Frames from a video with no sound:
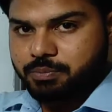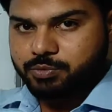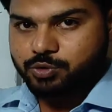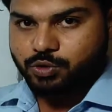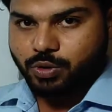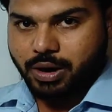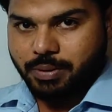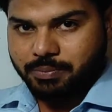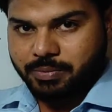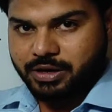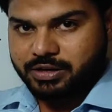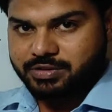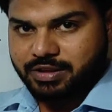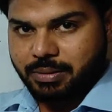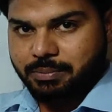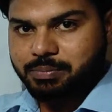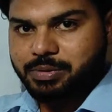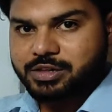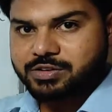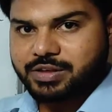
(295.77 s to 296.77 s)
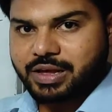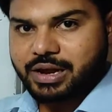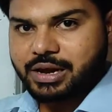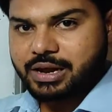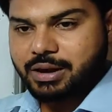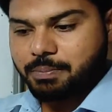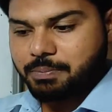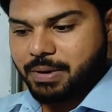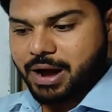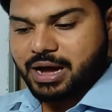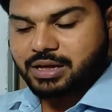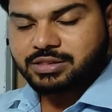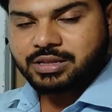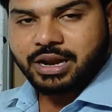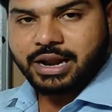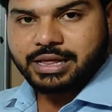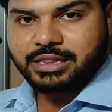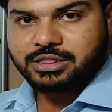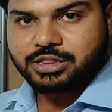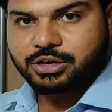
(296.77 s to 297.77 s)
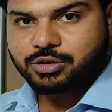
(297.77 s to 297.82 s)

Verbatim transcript: जो आपका सैंपल सेल का पाथ लेंथ